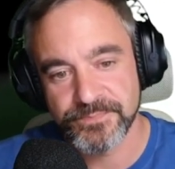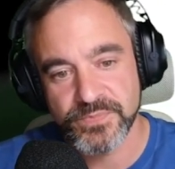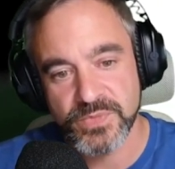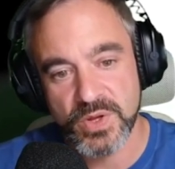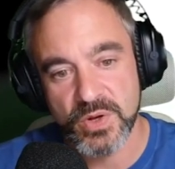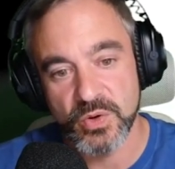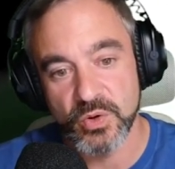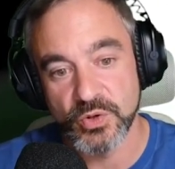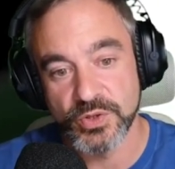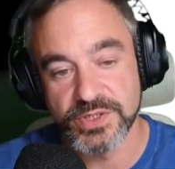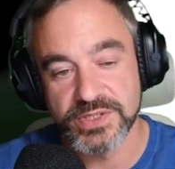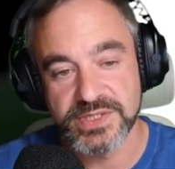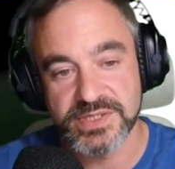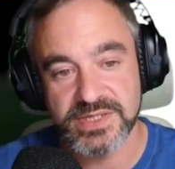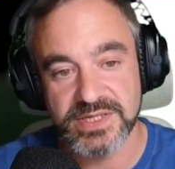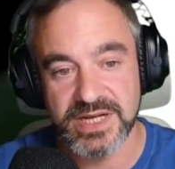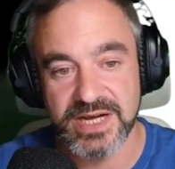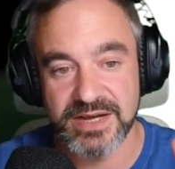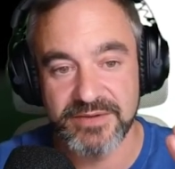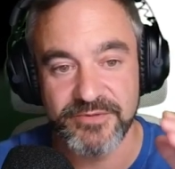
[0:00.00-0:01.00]
Und
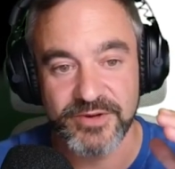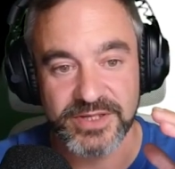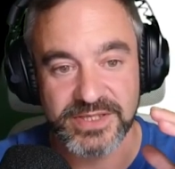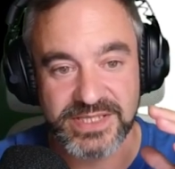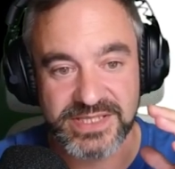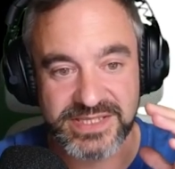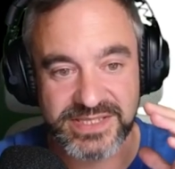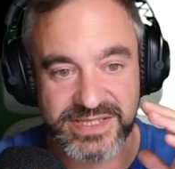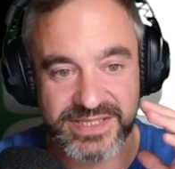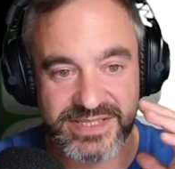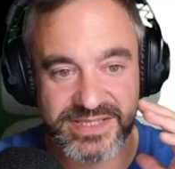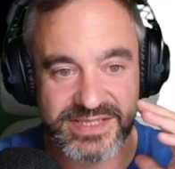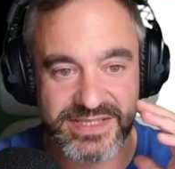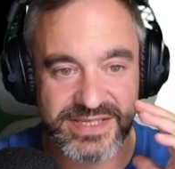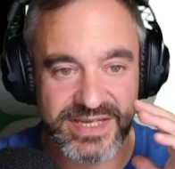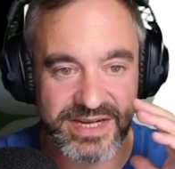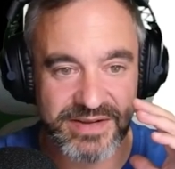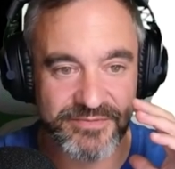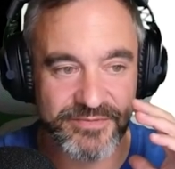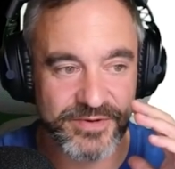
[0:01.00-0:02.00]
einfach, das, das ist
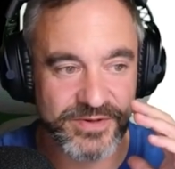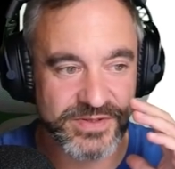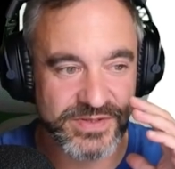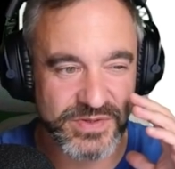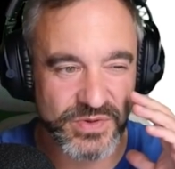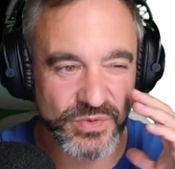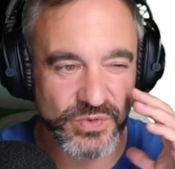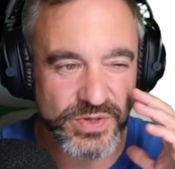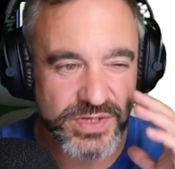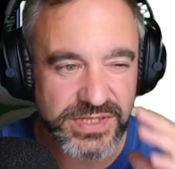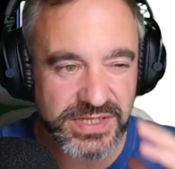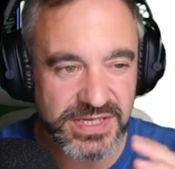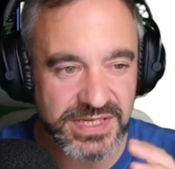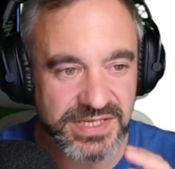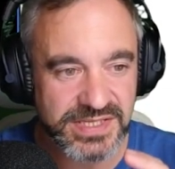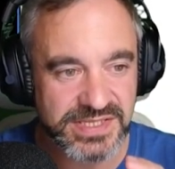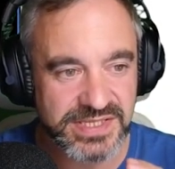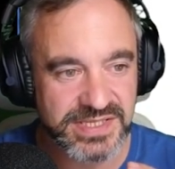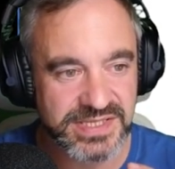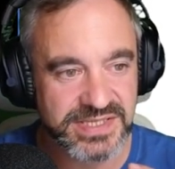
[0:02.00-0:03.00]
einfach ultra
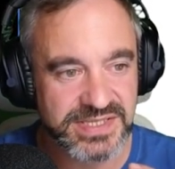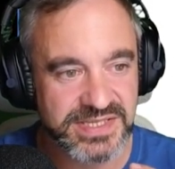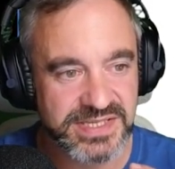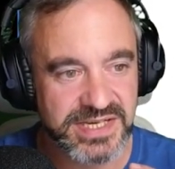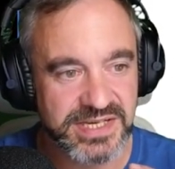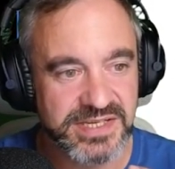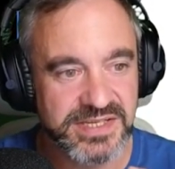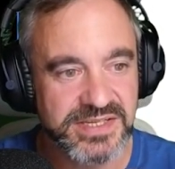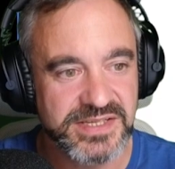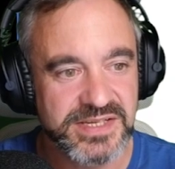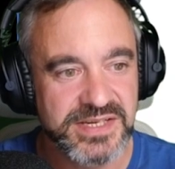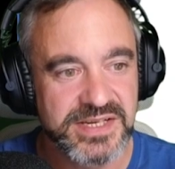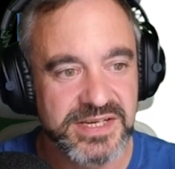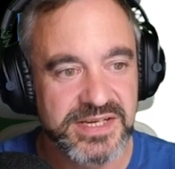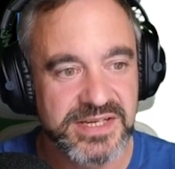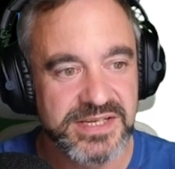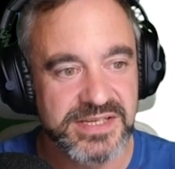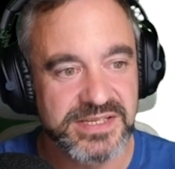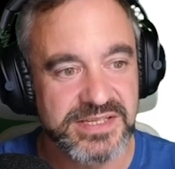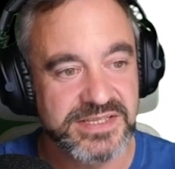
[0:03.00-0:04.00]
interessant,
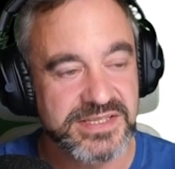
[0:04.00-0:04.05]
das